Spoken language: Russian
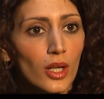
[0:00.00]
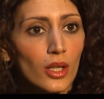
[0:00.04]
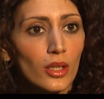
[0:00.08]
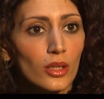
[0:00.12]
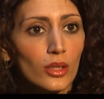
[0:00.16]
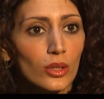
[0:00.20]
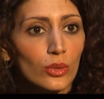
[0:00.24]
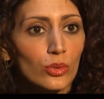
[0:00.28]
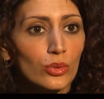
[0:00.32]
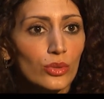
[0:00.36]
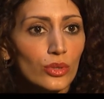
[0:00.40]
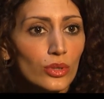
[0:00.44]

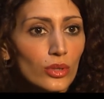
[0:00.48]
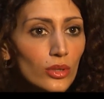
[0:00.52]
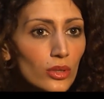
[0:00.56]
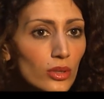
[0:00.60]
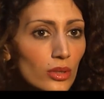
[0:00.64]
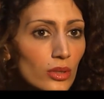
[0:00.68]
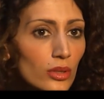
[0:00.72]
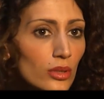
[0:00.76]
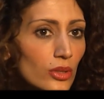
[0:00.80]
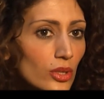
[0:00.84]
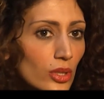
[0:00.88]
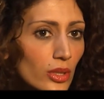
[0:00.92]

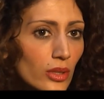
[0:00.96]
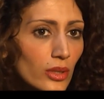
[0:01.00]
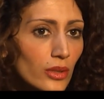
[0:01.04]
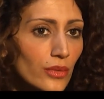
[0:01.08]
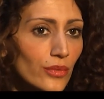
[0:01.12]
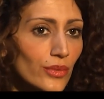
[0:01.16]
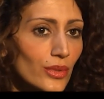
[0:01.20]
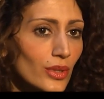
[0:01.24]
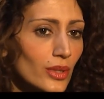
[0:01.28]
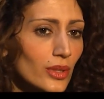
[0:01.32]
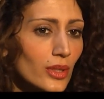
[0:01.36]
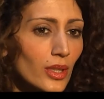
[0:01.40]
Люди, человек
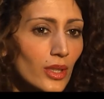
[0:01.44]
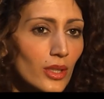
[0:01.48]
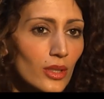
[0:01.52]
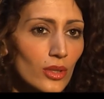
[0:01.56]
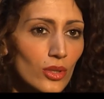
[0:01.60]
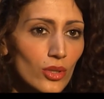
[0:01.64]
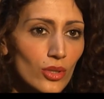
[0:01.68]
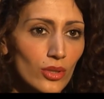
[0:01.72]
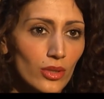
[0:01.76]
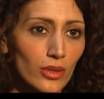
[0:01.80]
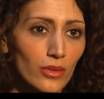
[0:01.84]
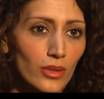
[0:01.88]
всегда
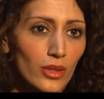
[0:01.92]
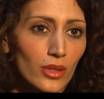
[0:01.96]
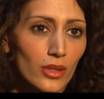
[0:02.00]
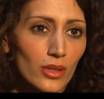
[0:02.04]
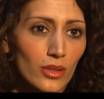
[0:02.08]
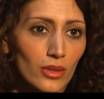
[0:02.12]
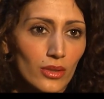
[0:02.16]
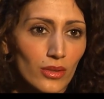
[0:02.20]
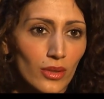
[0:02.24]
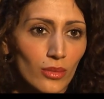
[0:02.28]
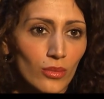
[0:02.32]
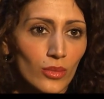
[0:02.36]
есть человек
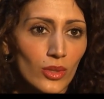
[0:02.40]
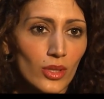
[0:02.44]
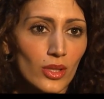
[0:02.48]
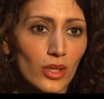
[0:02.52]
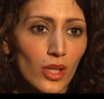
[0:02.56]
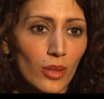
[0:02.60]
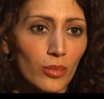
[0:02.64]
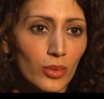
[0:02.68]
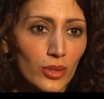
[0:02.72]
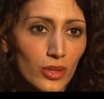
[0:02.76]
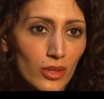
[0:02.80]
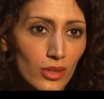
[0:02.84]
со своими
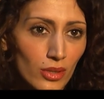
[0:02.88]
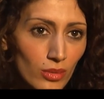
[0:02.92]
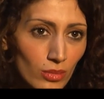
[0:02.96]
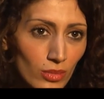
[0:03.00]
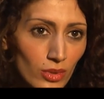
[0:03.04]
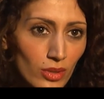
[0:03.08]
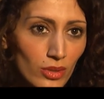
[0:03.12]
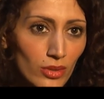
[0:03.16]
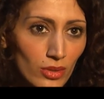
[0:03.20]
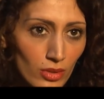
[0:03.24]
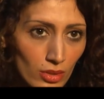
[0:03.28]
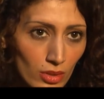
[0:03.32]

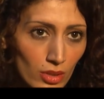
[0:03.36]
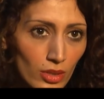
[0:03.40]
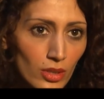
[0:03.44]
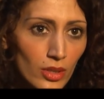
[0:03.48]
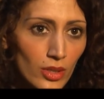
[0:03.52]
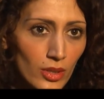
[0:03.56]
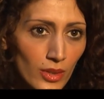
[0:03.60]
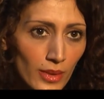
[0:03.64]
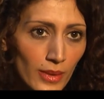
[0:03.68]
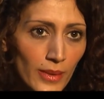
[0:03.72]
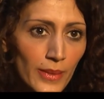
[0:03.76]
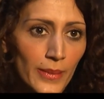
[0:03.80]
слабостями
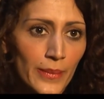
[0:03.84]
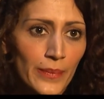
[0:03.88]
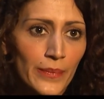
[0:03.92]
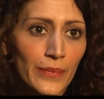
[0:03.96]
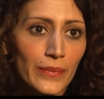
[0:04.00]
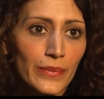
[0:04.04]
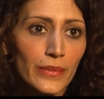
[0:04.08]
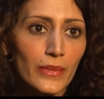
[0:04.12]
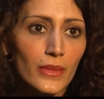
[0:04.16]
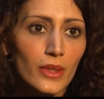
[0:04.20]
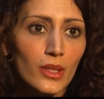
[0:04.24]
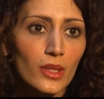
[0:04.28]

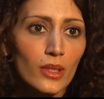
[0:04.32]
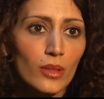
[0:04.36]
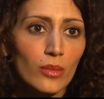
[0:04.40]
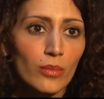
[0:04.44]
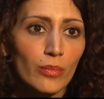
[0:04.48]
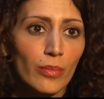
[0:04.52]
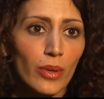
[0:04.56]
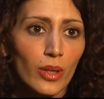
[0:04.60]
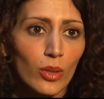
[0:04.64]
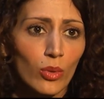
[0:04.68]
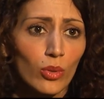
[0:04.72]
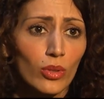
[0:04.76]
и
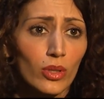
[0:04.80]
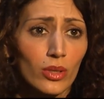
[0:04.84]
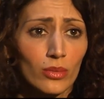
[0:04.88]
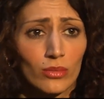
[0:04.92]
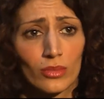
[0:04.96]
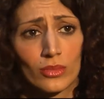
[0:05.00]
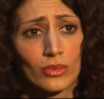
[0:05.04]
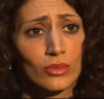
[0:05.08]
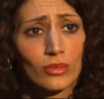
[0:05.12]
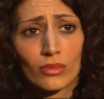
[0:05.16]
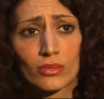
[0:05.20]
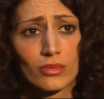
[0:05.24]

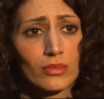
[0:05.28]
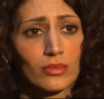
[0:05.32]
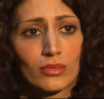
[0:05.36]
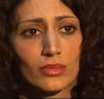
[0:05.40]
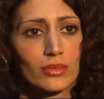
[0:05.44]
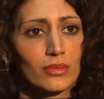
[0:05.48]
пороками, ну,